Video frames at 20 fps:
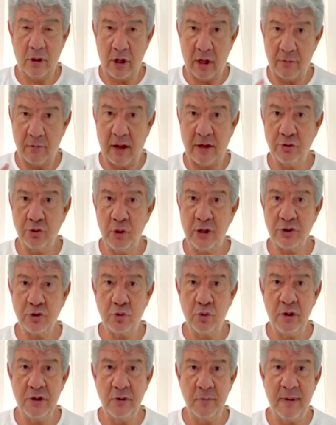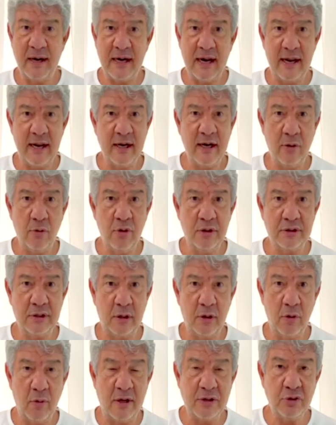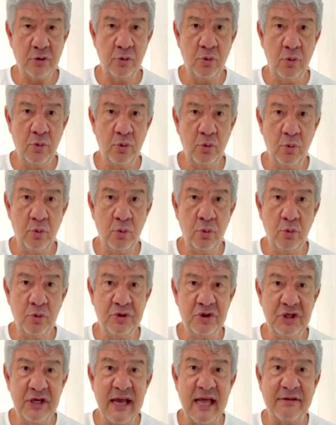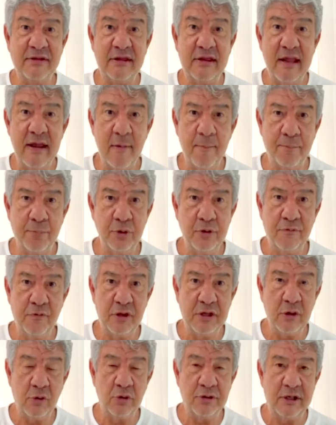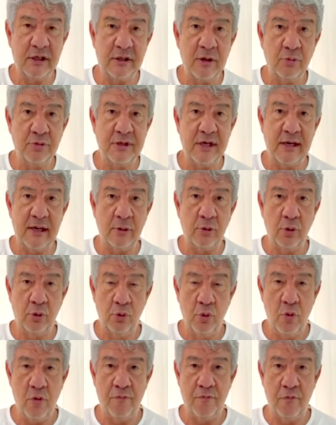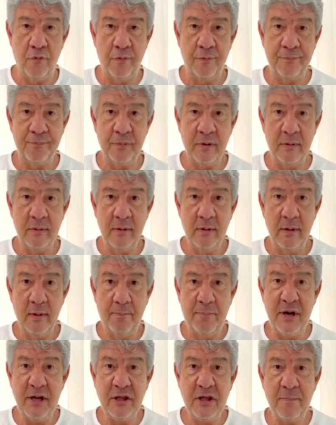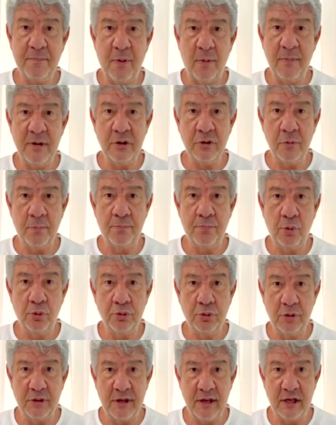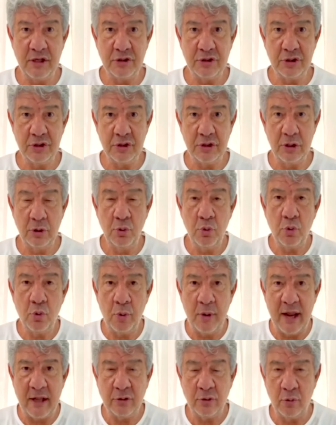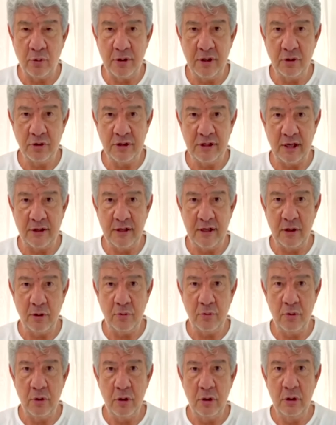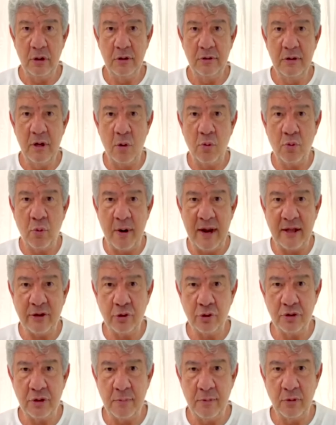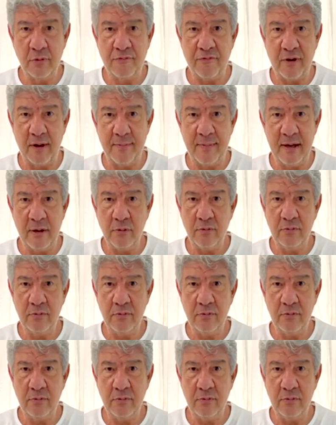As duas coisas, uma carrega a outra. Eu acho que não, não, não tinha tempo de você contratar um treinador novo principalmente um português que não conhece o Rio de Janeiro, não conhece o time do Flamengo.